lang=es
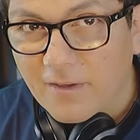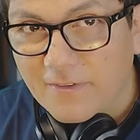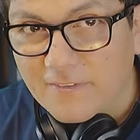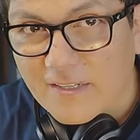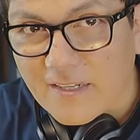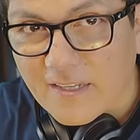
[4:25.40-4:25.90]

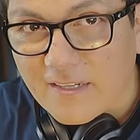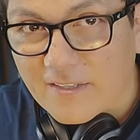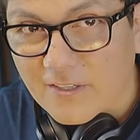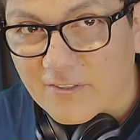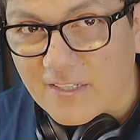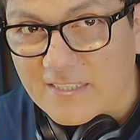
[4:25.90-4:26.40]
ave sale del
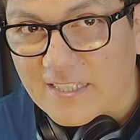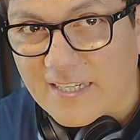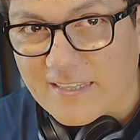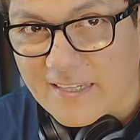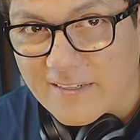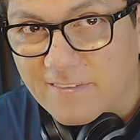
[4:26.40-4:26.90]
interior de la
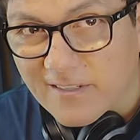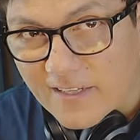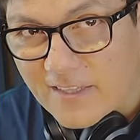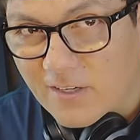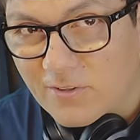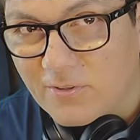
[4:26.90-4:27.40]
chaqueta
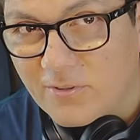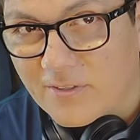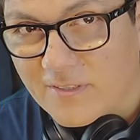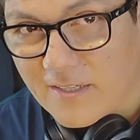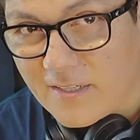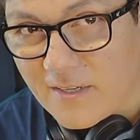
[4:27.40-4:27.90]
extraída con un
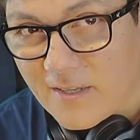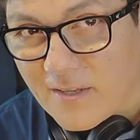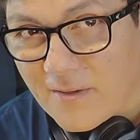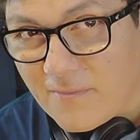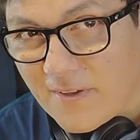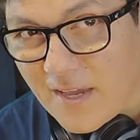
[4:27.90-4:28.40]
cordel.
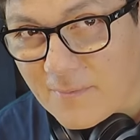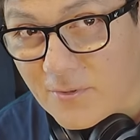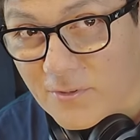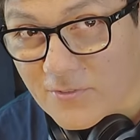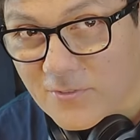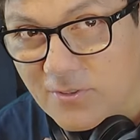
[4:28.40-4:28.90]

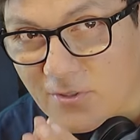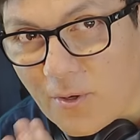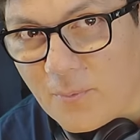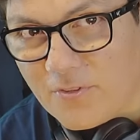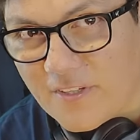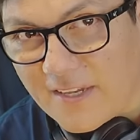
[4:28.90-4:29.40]
Veamos
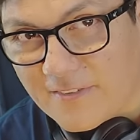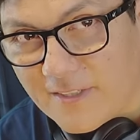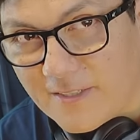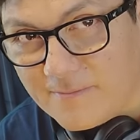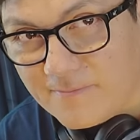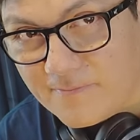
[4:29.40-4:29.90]
cómo se hace.